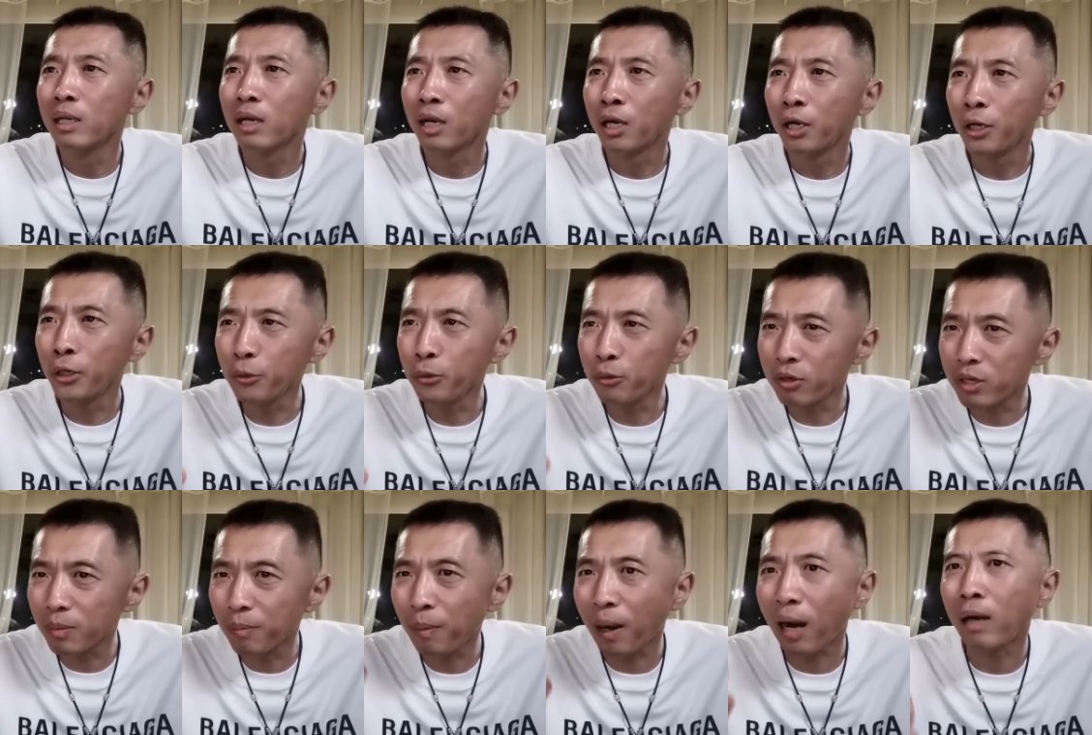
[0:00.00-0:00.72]
六
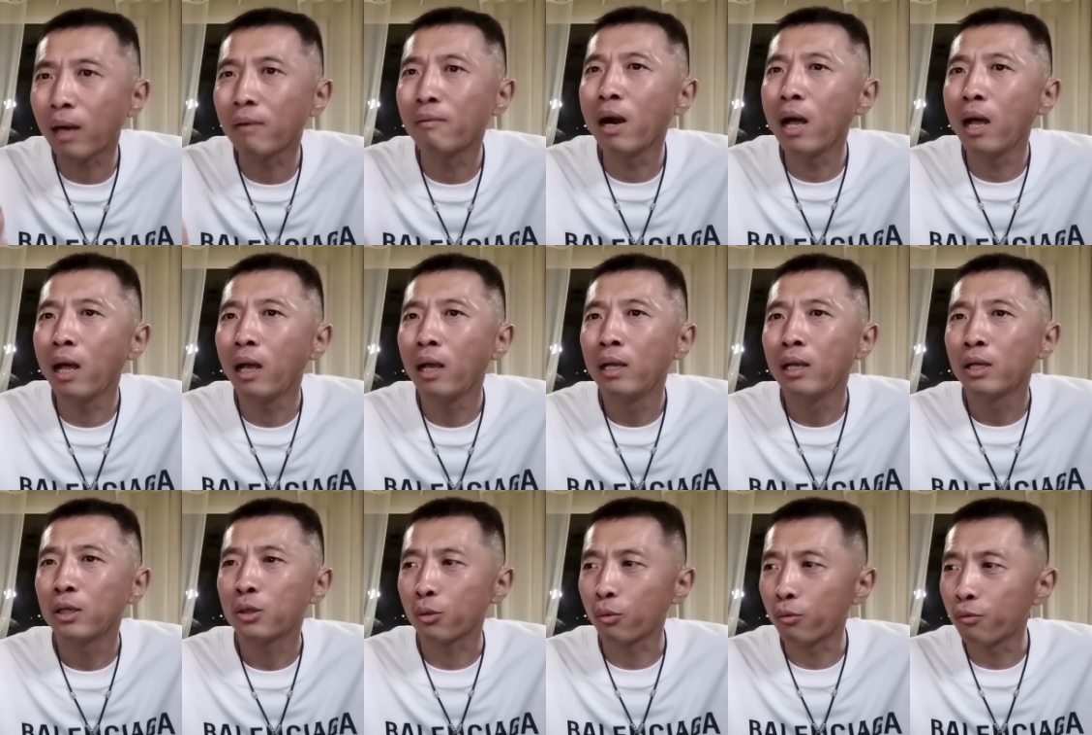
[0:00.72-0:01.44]
十八万
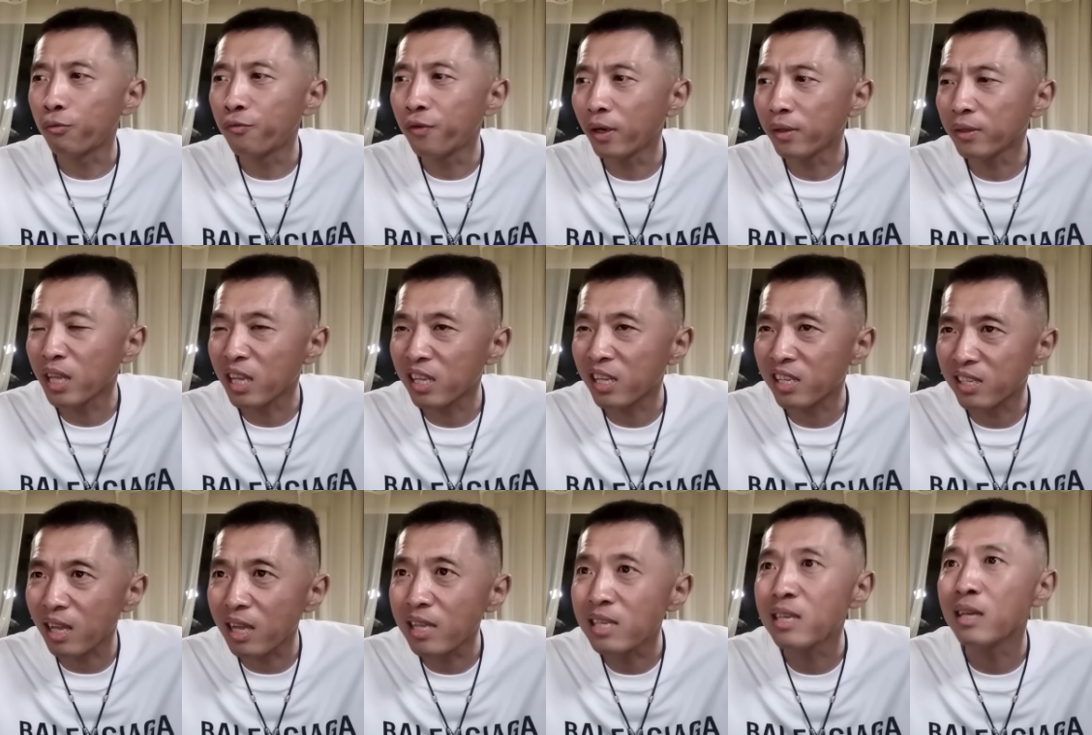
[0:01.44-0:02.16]
都放在
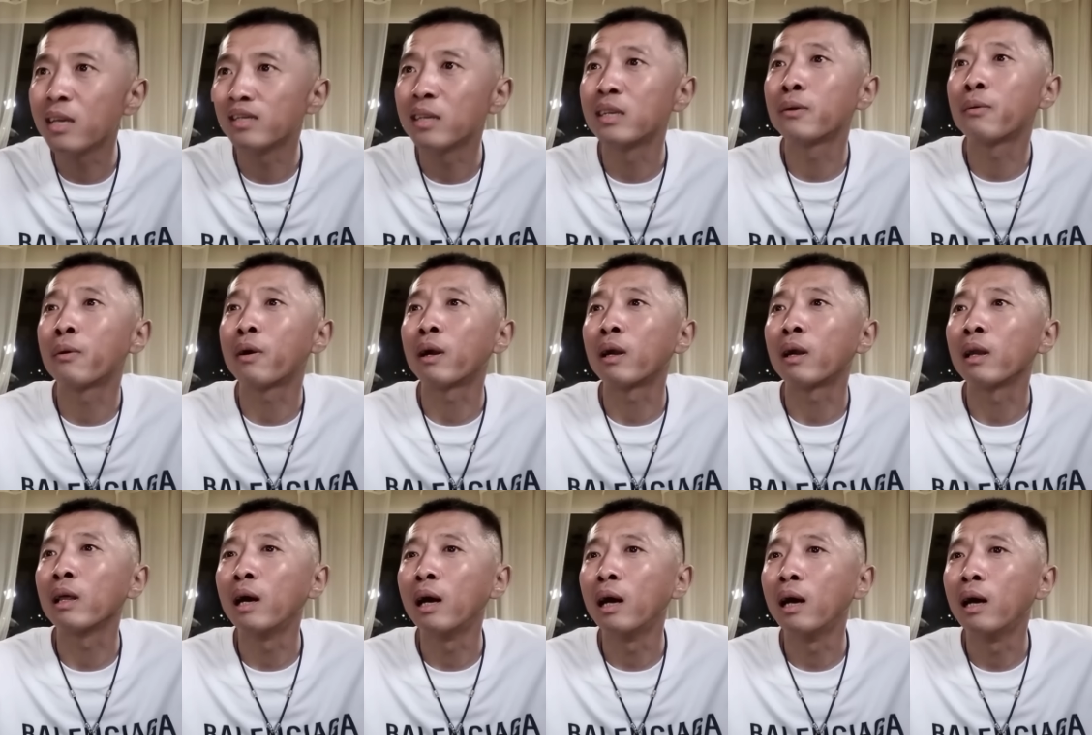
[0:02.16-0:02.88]
三爷这块儿
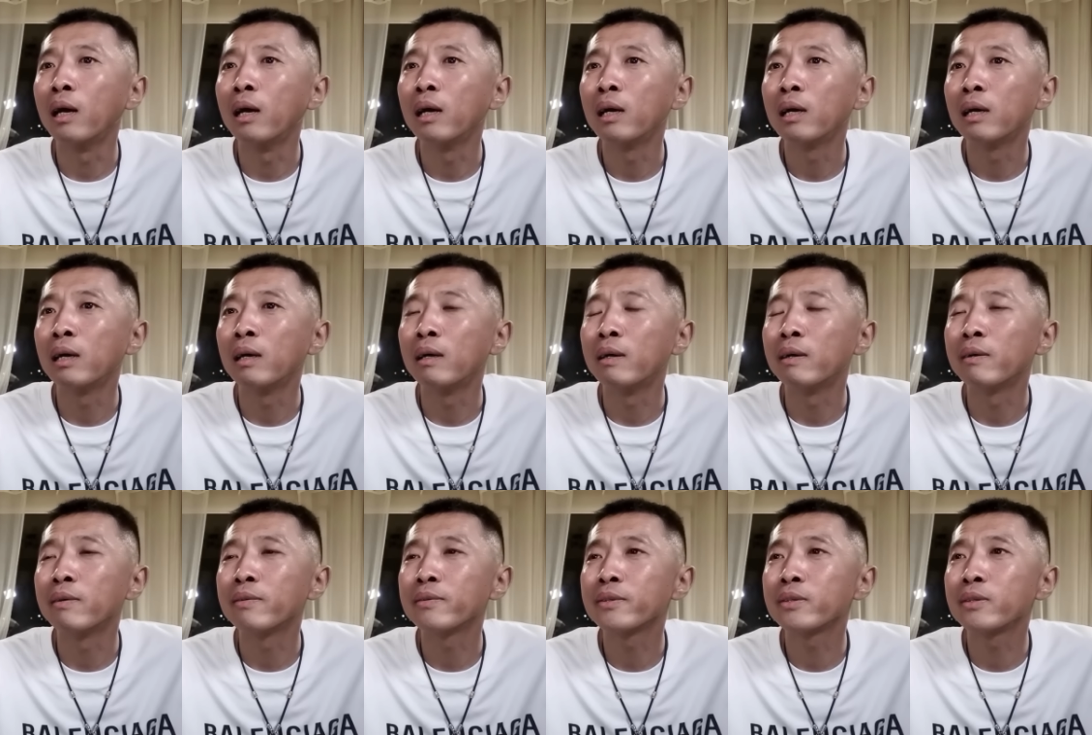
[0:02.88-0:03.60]
了啊，
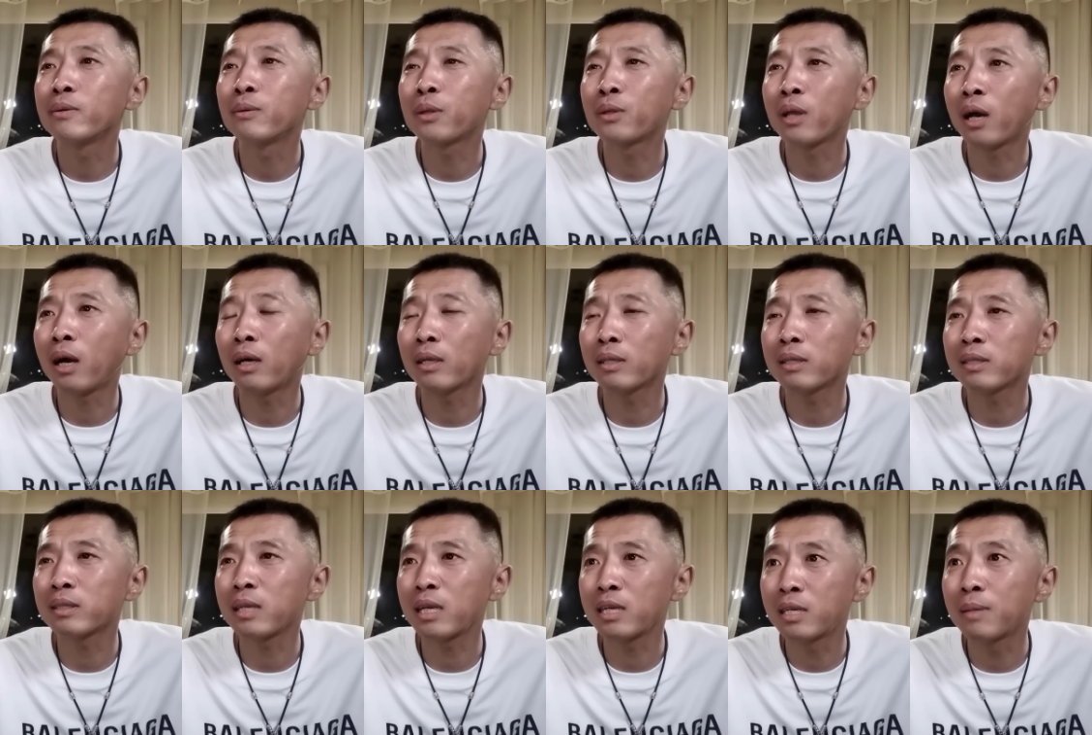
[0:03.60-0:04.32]
因为他
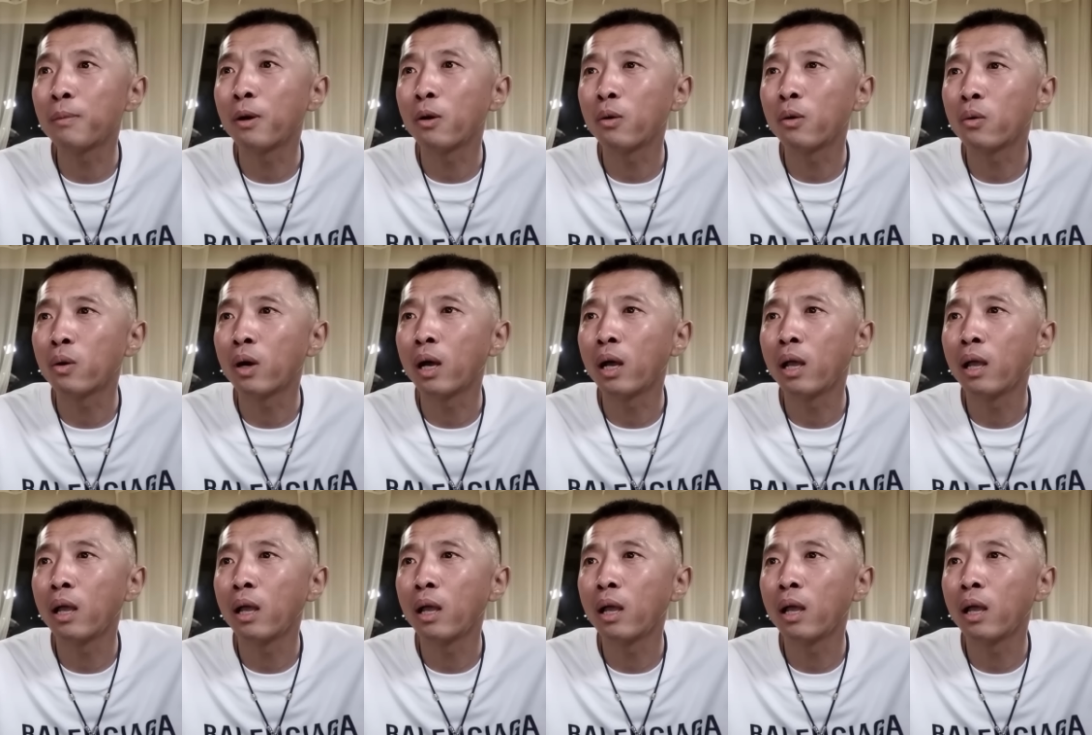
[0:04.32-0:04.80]
暂时保管。